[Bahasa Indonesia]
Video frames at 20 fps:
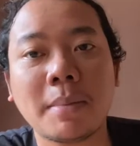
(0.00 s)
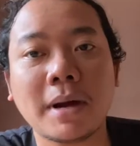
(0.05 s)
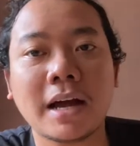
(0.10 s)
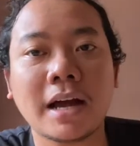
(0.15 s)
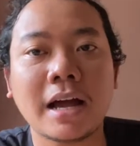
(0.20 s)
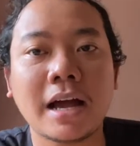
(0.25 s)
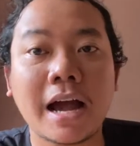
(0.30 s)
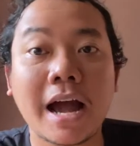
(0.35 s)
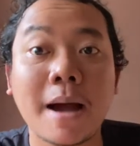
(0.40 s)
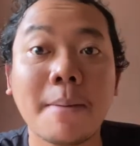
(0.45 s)

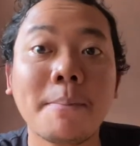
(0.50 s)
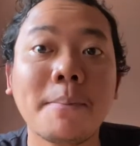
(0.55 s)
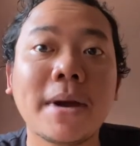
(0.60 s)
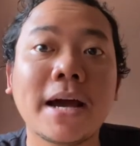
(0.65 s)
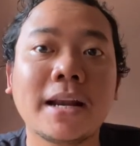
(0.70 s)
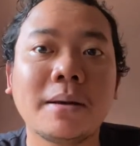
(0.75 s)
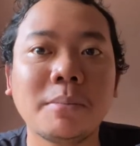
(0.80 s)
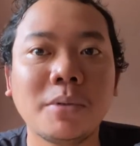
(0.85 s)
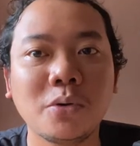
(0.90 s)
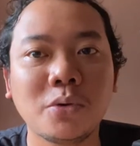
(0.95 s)
apakah
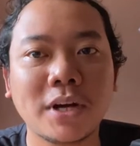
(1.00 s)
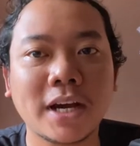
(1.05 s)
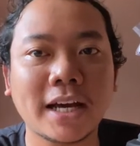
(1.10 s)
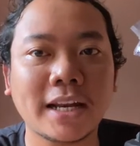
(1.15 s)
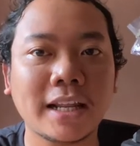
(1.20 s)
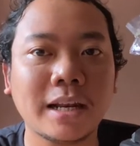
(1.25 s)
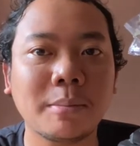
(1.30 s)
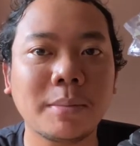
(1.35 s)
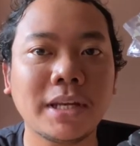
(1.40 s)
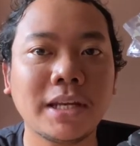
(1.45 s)
aman
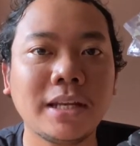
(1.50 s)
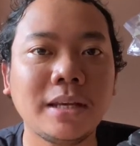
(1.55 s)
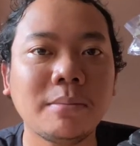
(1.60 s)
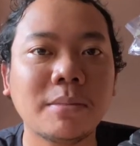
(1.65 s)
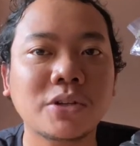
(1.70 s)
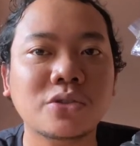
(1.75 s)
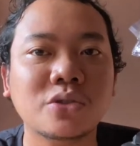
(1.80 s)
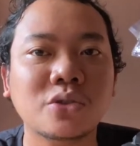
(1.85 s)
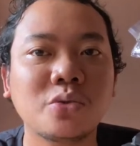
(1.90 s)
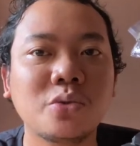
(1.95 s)
menggunakan helm ini
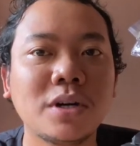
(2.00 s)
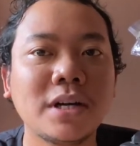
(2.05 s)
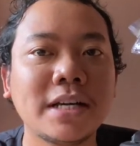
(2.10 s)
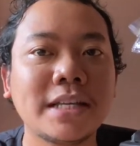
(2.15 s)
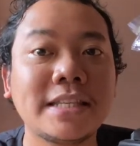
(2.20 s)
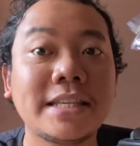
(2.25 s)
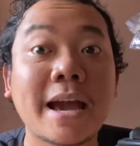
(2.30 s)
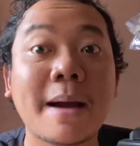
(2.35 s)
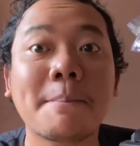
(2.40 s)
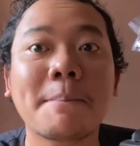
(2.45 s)
maksud gue
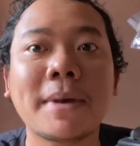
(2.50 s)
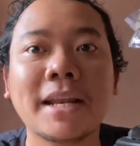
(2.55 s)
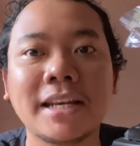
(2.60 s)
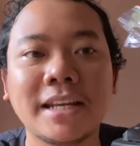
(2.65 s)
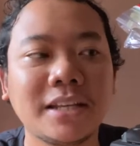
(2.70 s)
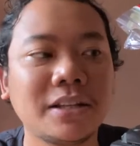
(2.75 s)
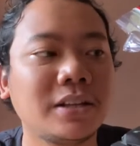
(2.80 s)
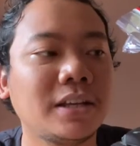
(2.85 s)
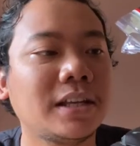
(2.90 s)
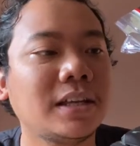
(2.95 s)
nyaman
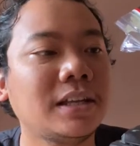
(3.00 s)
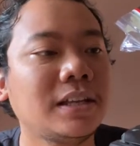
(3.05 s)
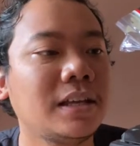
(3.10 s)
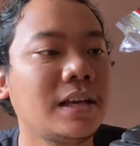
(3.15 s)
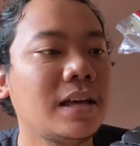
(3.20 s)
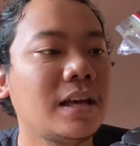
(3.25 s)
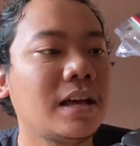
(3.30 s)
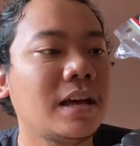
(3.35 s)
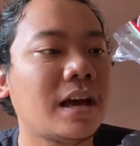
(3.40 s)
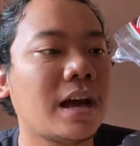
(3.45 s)
gitu ya
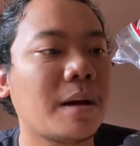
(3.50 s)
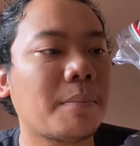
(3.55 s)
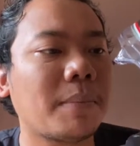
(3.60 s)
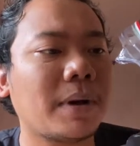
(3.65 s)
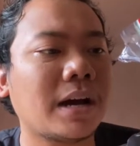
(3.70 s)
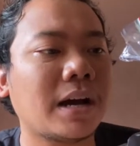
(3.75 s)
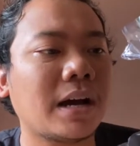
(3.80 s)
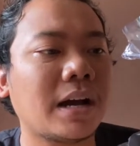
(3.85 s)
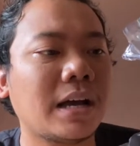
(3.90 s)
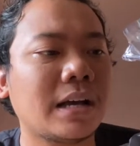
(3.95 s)

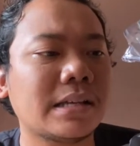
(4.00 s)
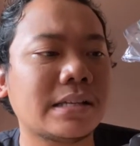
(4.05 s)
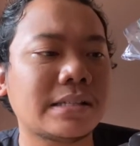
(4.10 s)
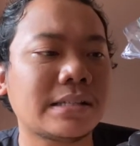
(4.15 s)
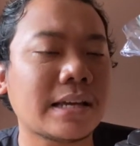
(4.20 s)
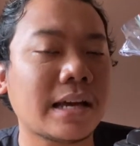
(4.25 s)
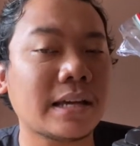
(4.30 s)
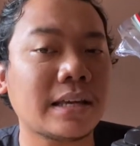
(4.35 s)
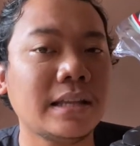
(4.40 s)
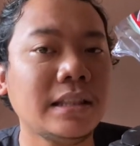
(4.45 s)
apakah
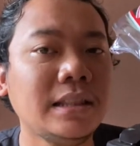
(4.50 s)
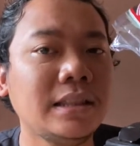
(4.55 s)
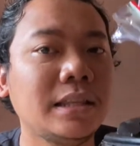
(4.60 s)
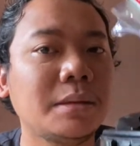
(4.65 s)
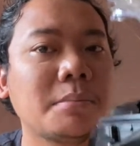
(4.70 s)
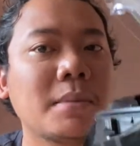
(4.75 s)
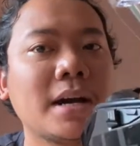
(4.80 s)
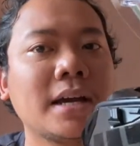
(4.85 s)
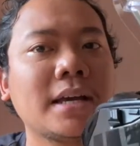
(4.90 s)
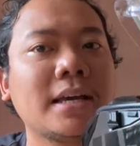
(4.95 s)
sakit
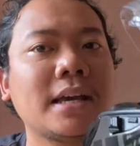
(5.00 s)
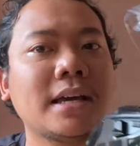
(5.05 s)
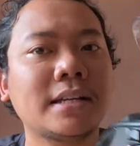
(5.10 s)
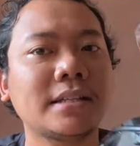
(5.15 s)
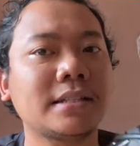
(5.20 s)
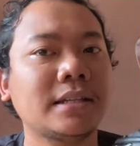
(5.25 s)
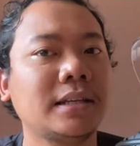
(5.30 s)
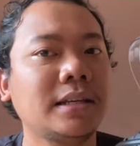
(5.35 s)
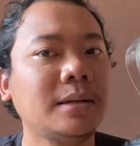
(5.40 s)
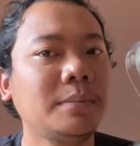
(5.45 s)
di bagian
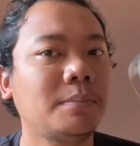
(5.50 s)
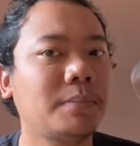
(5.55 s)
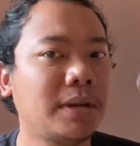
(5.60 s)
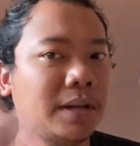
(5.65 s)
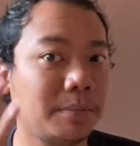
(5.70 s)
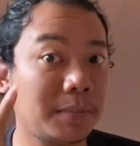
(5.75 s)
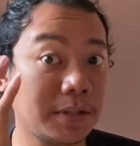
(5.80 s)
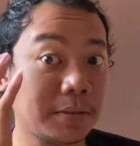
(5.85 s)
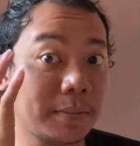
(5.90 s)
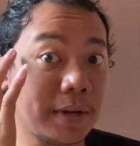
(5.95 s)
sini
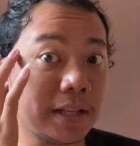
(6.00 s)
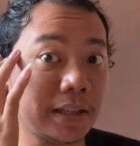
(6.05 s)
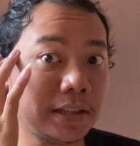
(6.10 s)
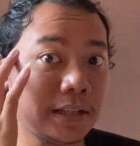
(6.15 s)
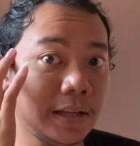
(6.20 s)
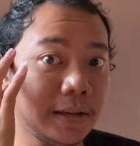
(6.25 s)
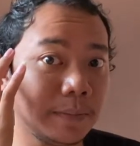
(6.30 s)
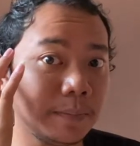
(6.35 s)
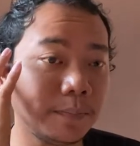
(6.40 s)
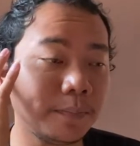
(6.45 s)
pelipis
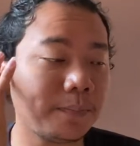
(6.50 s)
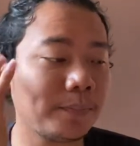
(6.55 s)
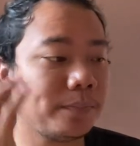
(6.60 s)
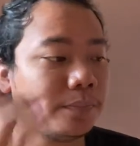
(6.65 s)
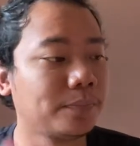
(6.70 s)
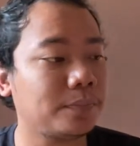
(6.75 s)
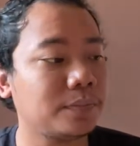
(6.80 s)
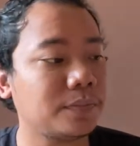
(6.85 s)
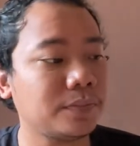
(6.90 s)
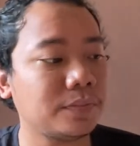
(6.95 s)
mata
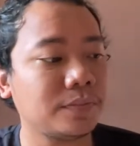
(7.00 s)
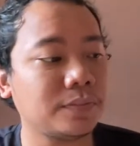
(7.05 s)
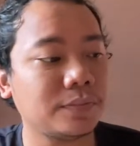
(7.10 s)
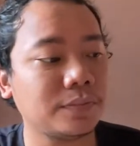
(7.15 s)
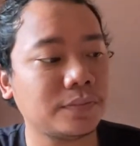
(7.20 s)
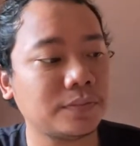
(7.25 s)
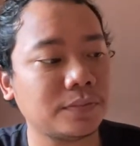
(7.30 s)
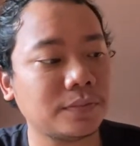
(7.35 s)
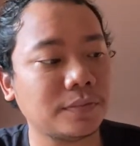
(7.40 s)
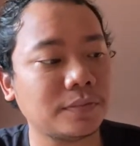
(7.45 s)

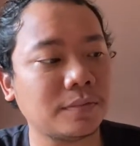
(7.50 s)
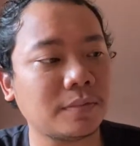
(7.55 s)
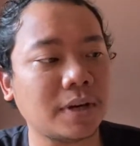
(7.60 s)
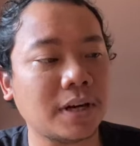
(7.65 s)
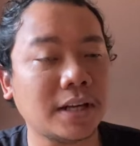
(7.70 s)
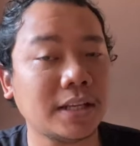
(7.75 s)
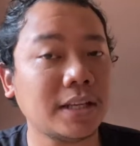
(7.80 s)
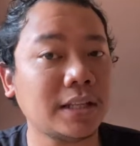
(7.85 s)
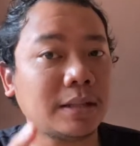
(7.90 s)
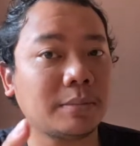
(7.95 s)

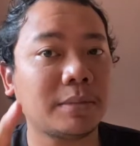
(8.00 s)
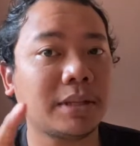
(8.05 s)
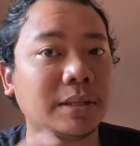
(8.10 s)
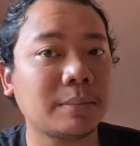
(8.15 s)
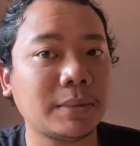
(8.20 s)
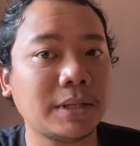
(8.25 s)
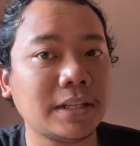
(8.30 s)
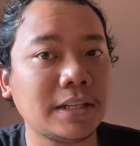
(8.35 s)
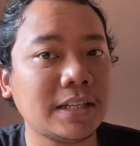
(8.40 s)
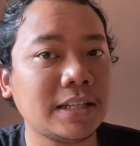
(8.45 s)
makanya
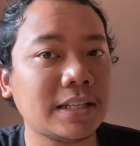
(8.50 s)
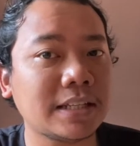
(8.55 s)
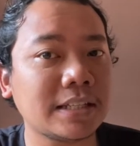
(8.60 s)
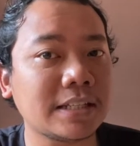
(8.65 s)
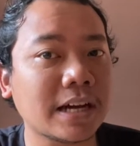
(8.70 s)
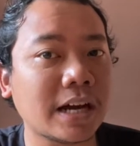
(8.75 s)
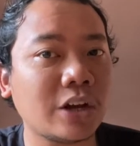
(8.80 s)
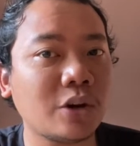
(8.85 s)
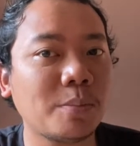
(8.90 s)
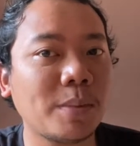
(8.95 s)
teman-teman
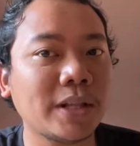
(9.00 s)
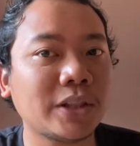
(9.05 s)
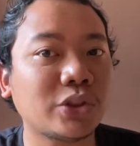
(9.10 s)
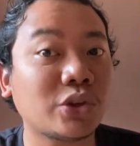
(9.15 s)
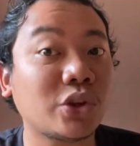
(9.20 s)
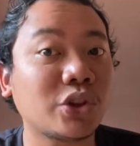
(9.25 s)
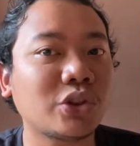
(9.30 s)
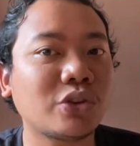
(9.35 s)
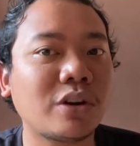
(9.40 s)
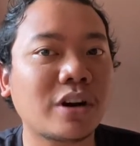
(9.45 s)
jangan lupa
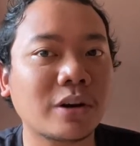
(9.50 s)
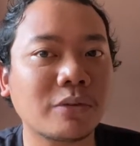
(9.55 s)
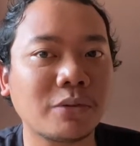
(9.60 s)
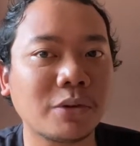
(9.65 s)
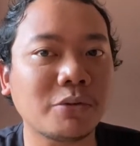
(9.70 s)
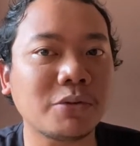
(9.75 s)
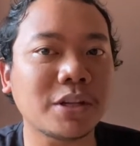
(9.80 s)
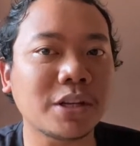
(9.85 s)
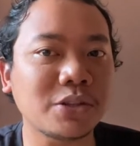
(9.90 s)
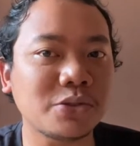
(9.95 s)
tonton
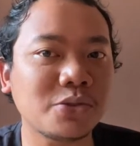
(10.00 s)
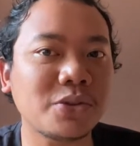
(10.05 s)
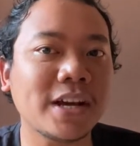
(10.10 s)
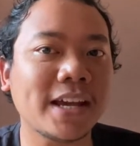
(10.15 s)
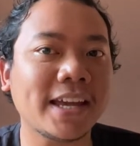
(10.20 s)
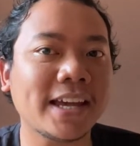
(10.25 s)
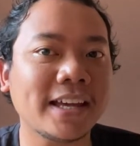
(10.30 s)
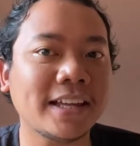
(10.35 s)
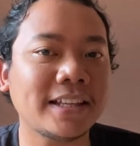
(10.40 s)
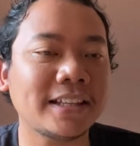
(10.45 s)
reviewnya juga
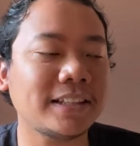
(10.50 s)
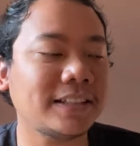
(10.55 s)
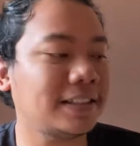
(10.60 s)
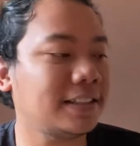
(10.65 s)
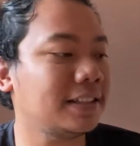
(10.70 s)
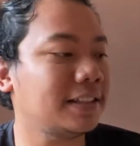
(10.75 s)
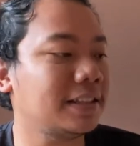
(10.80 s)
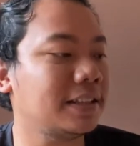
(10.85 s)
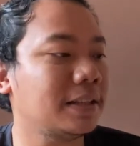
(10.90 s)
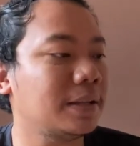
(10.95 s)
ya
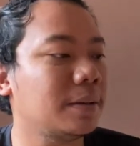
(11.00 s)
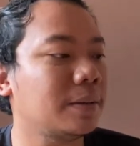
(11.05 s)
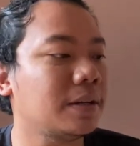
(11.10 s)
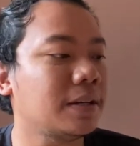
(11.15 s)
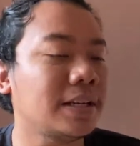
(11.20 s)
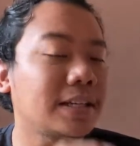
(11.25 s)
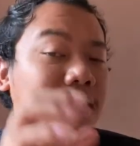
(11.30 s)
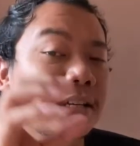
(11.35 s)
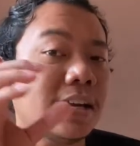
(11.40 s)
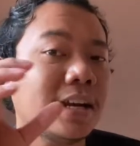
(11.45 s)

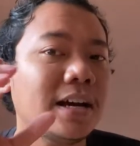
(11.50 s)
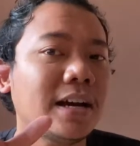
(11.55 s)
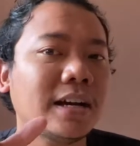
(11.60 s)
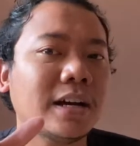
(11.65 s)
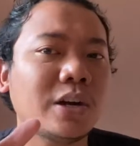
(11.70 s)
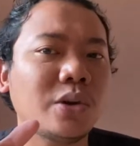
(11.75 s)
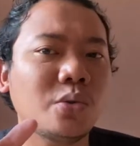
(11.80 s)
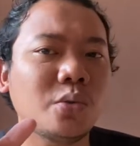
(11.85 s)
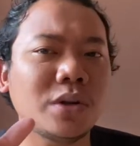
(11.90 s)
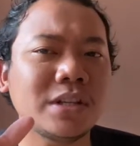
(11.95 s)
di sana
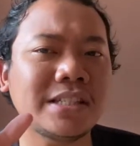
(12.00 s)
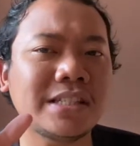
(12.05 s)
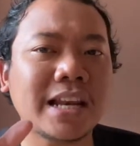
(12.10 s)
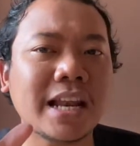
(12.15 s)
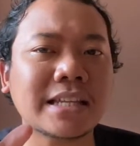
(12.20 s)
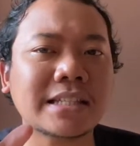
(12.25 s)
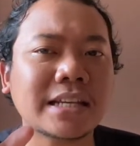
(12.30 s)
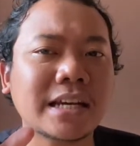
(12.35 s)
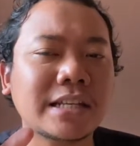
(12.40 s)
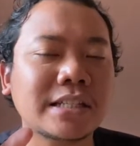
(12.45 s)
akan gue
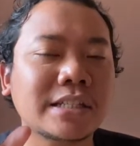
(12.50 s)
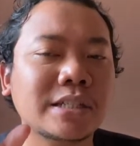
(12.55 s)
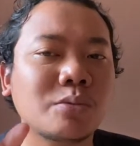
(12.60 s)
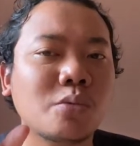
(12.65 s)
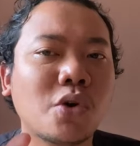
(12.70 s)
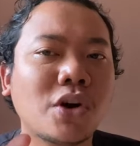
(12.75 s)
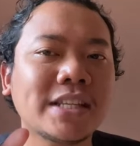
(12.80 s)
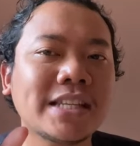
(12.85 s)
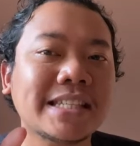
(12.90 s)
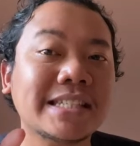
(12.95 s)
jelaskan
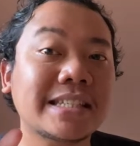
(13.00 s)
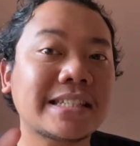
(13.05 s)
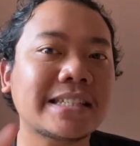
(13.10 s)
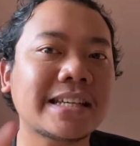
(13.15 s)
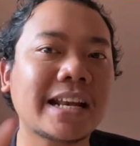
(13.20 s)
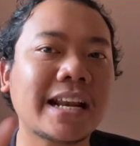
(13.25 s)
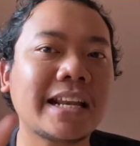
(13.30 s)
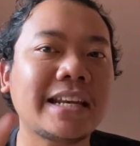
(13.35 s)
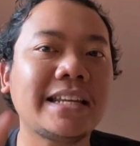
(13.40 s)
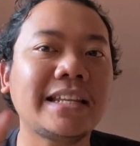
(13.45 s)
semuanya
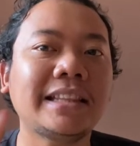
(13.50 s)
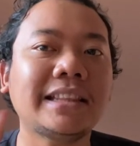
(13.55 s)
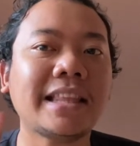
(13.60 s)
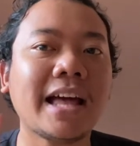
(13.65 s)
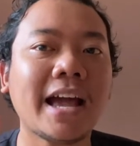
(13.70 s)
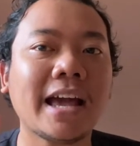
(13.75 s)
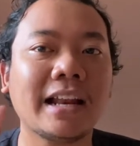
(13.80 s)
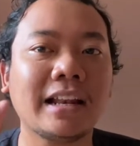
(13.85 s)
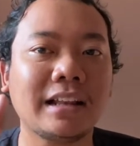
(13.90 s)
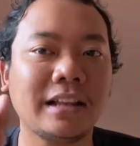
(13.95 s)
secara
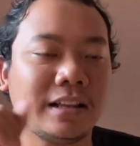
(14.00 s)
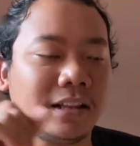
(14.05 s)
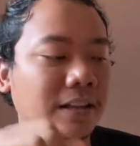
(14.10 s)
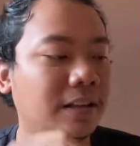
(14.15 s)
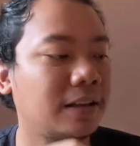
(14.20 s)
detail